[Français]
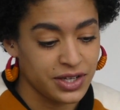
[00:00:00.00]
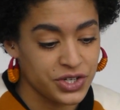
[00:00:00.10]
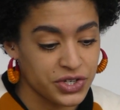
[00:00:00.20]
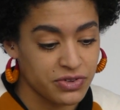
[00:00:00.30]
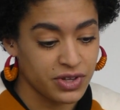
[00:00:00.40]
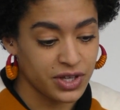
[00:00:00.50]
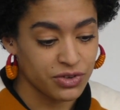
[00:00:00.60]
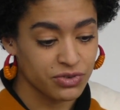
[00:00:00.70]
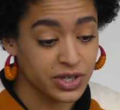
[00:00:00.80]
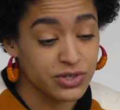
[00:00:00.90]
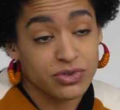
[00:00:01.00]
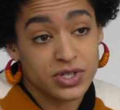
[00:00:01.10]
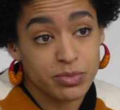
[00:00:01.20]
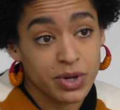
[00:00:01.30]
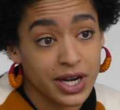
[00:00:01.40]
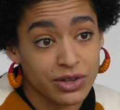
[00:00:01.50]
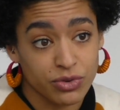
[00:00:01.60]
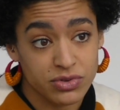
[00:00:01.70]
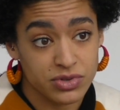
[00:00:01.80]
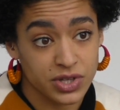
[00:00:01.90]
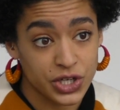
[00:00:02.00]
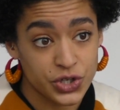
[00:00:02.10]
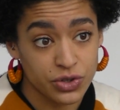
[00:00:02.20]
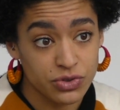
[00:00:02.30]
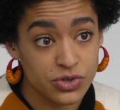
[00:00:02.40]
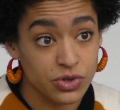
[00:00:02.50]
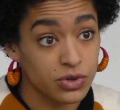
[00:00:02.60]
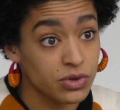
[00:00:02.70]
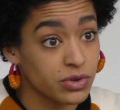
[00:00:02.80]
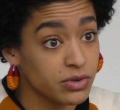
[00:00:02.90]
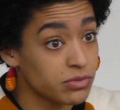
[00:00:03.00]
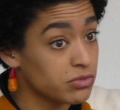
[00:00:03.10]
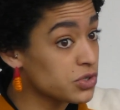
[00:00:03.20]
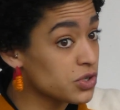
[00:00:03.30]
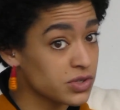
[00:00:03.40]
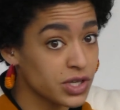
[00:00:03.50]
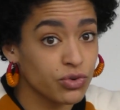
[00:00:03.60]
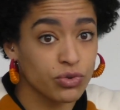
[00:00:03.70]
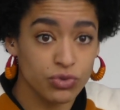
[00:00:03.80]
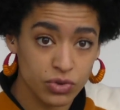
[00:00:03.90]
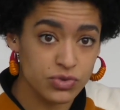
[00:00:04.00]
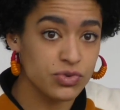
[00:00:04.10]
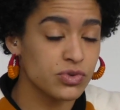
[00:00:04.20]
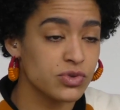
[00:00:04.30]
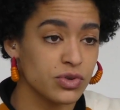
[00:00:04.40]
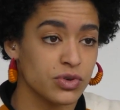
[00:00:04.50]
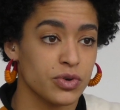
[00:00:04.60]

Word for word: et j'étais très sensible à la danse très jeune, sans, sans être une danseuse